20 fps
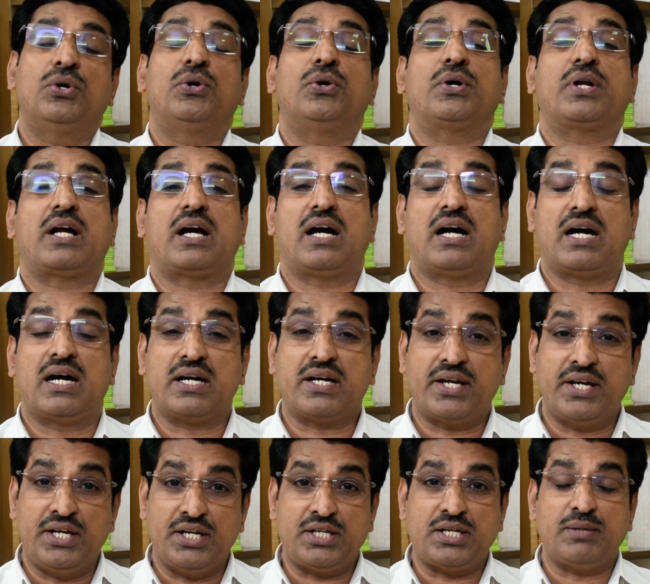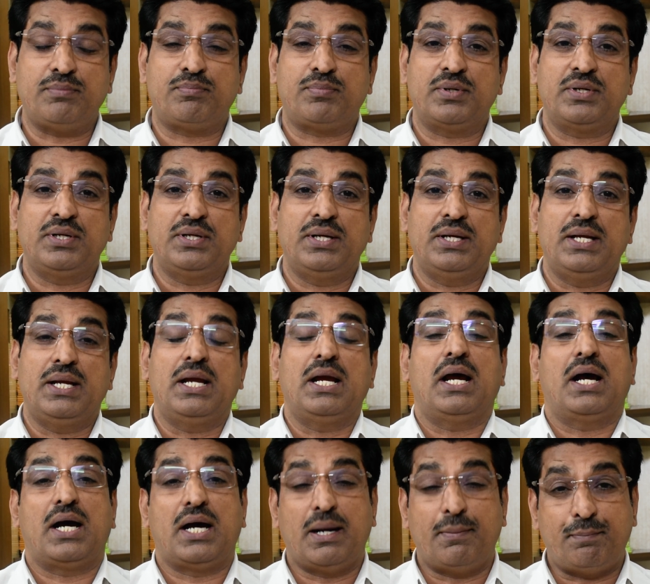और आखिरी टिप
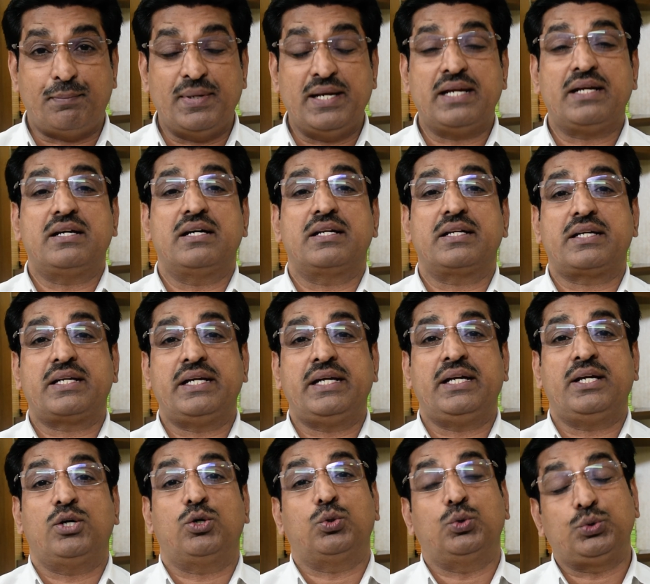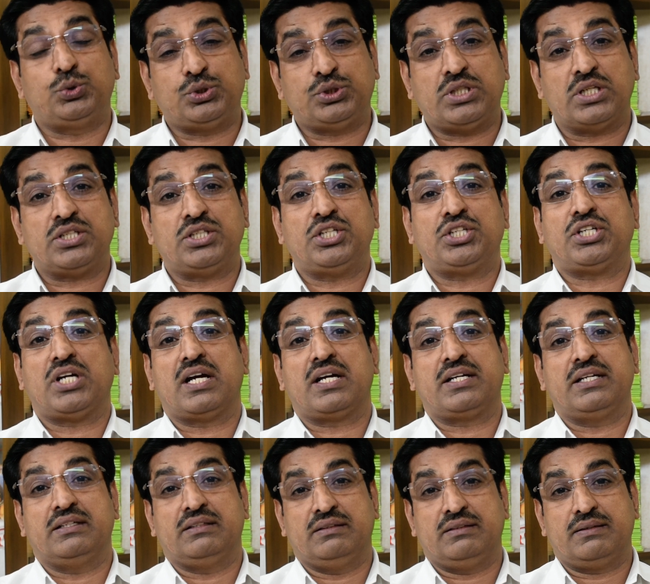अपने घर के उत्तर दिशा
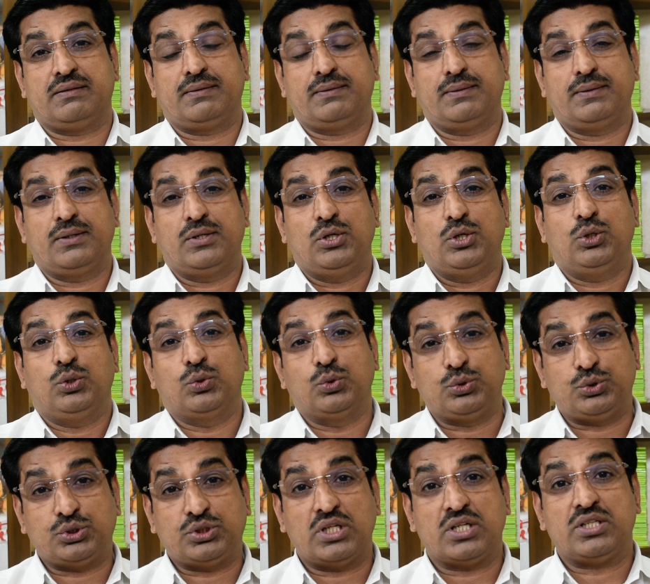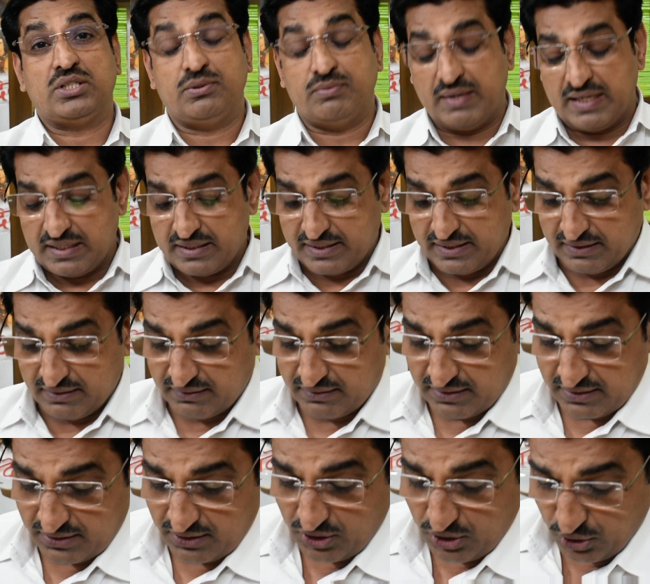के अंदर उत्तर दीवार के
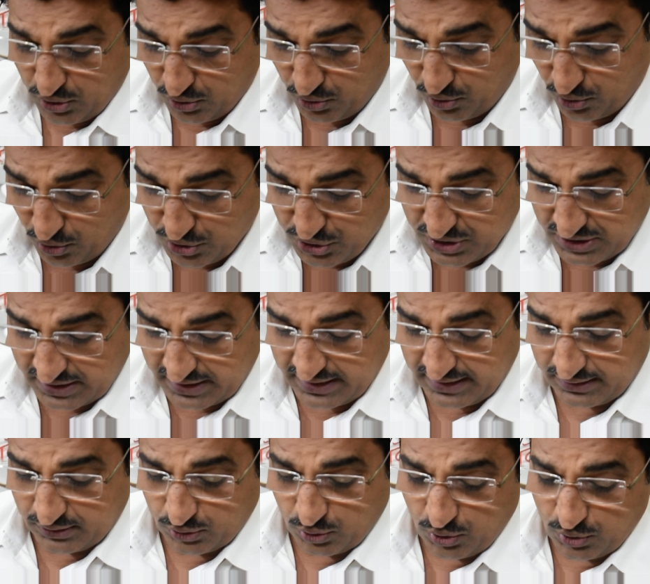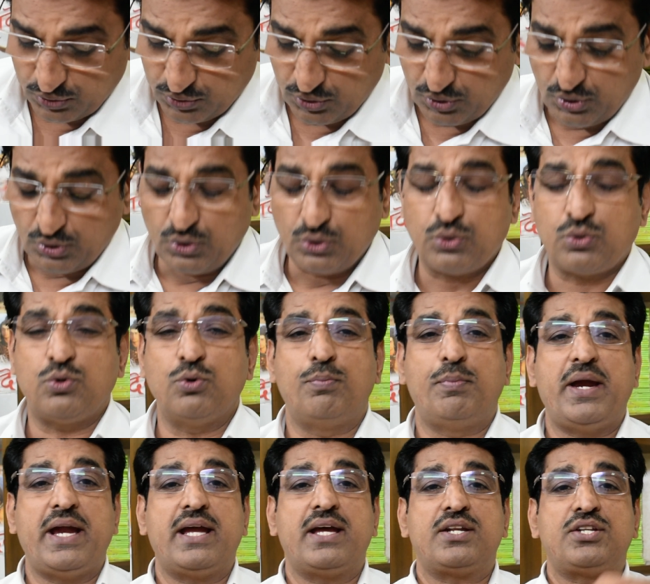अंदर हो सके तो
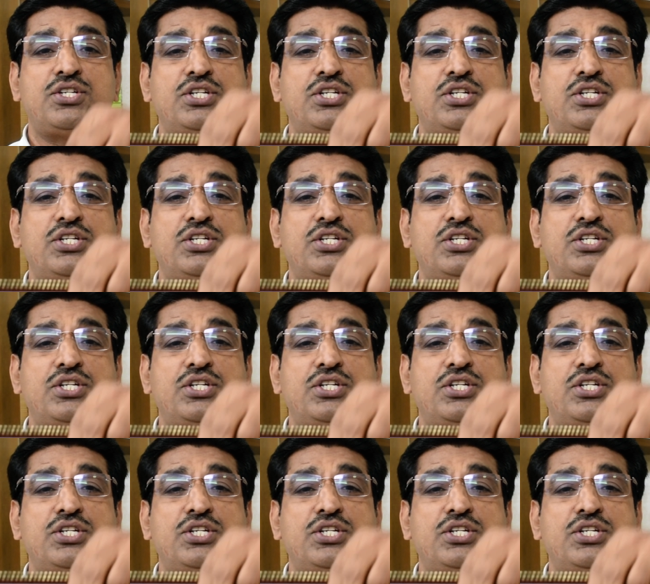कुबेर